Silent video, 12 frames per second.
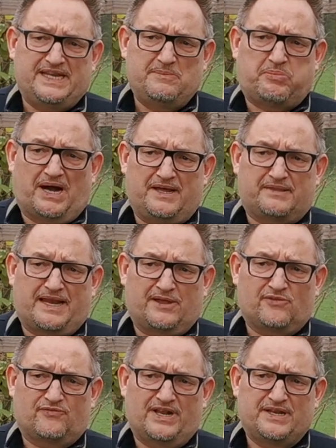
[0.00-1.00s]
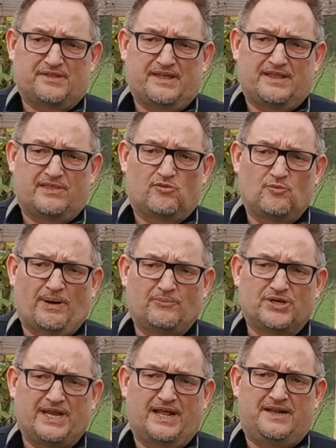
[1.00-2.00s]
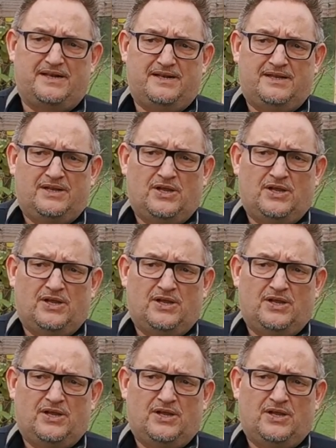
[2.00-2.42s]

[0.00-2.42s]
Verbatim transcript: den Preis-Leistungsverhältnis her ein super Modell